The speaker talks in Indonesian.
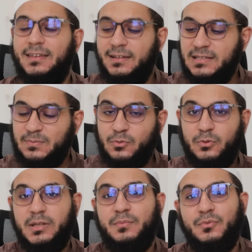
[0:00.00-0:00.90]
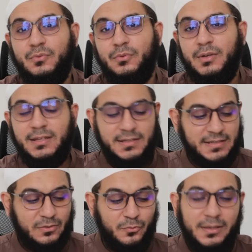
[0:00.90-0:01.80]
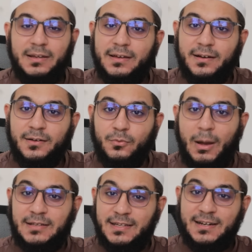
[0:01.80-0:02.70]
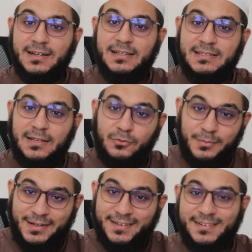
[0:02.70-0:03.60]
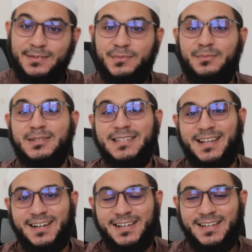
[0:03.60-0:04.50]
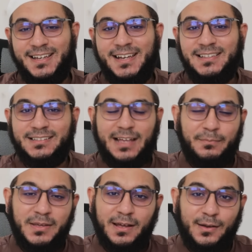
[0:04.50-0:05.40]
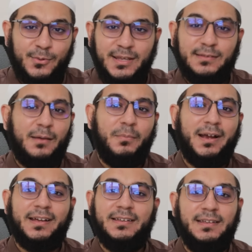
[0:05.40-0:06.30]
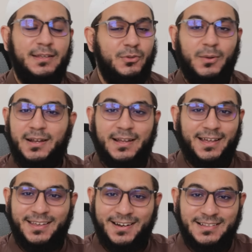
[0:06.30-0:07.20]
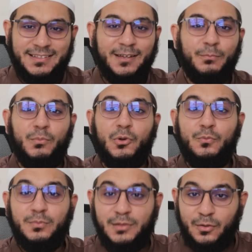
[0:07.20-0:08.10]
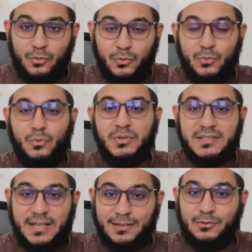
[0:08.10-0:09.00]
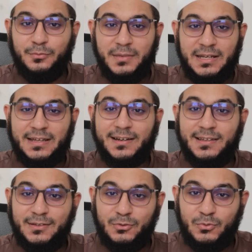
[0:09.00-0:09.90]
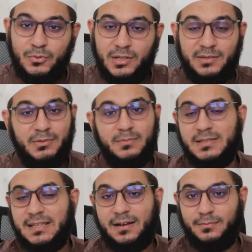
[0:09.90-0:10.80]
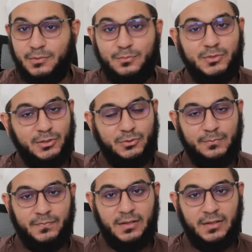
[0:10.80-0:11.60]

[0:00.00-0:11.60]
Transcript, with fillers: Ini sepuluh ribu, ini satu miliar. Wajar satu miliar lebih besar. Tetapi kalau kita pakai hitungan akhirat, belum tentu satu miliar itu lebih besar. Belum tentu.